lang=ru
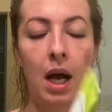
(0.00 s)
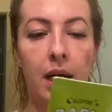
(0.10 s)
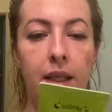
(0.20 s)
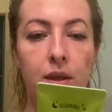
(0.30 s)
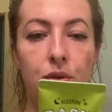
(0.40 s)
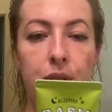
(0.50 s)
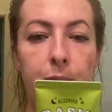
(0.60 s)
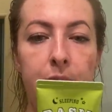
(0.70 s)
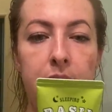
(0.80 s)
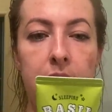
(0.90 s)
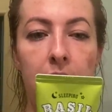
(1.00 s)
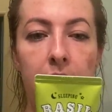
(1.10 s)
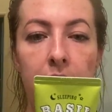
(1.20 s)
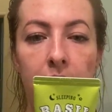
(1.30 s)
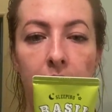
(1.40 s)
Она идет с
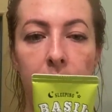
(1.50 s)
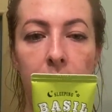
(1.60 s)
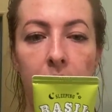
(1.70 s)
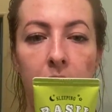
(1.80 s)
базиликом